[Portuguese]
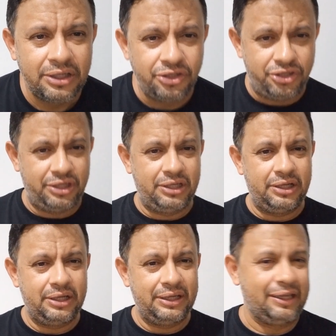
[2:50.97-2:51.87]

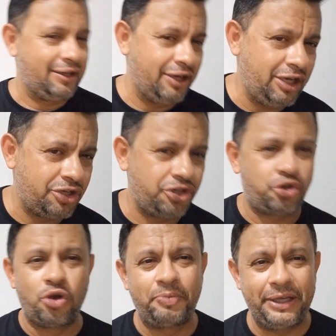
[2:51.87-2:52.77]
de igreja, de
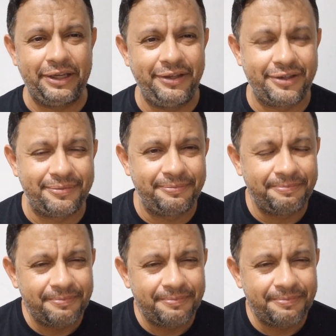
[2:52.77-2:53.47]
companheirismo.